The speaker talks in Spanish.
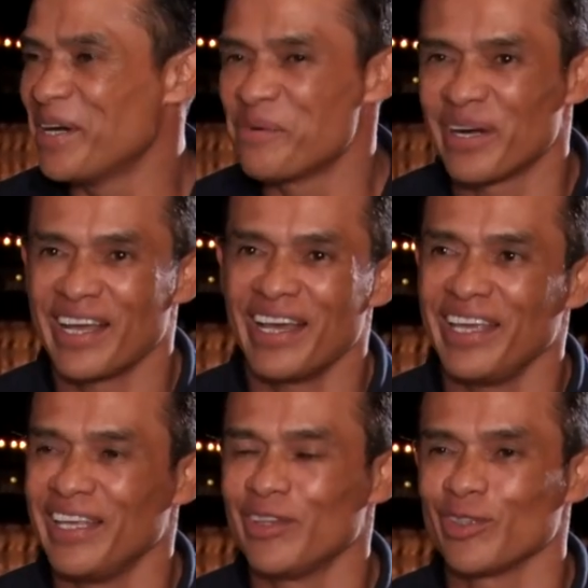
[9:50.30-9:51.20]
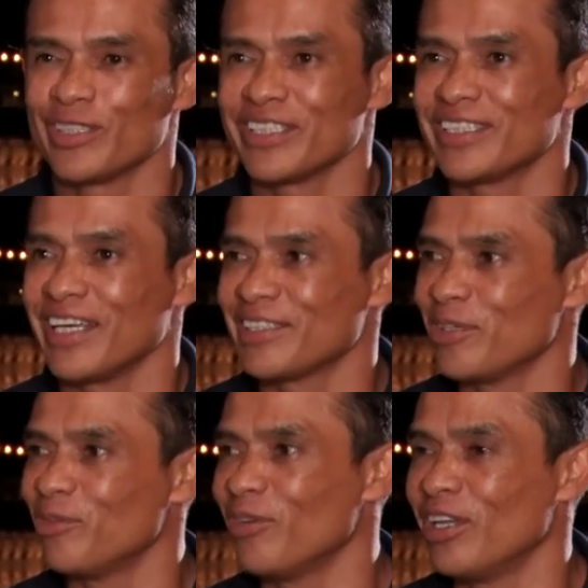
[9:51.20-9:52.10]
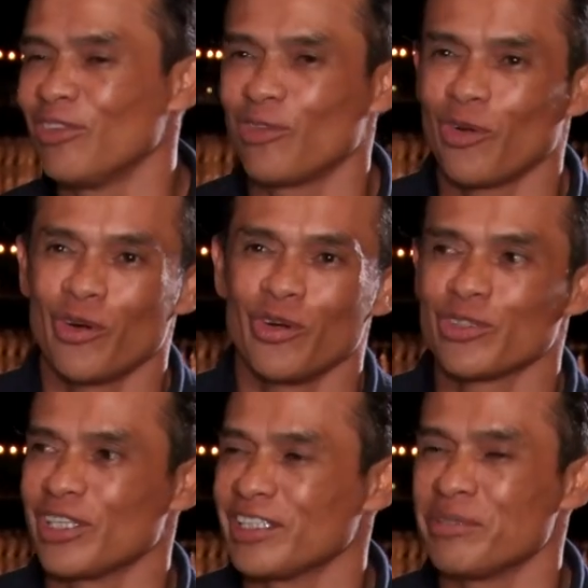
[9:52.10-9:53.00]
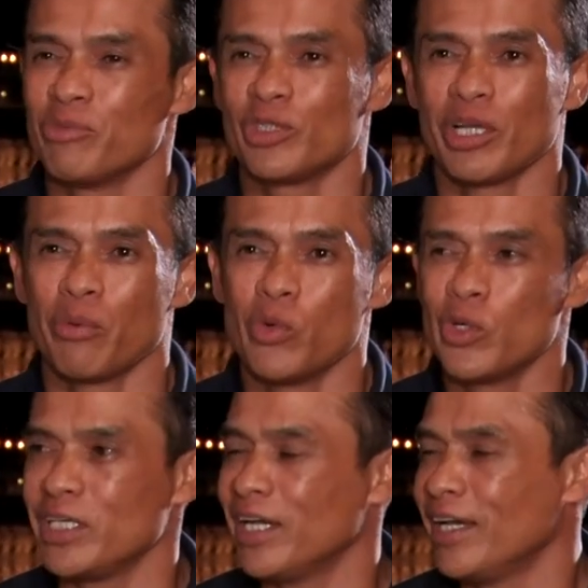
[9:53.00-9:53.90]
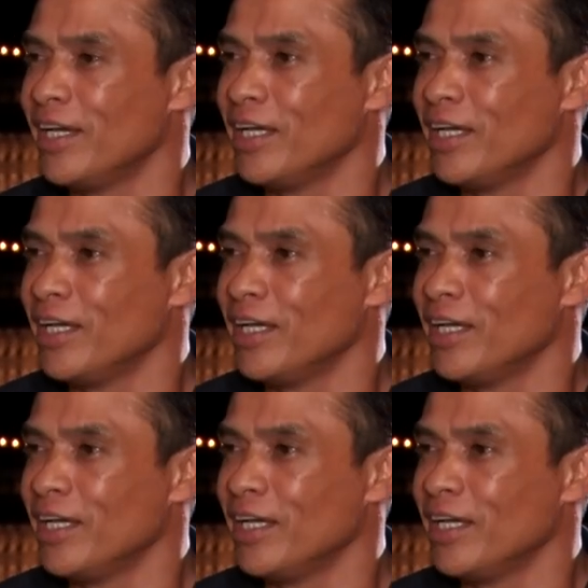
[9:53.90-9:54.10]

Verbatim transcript: ¿verdad? Y entonces se hace un entorno, se hace mucha bulla.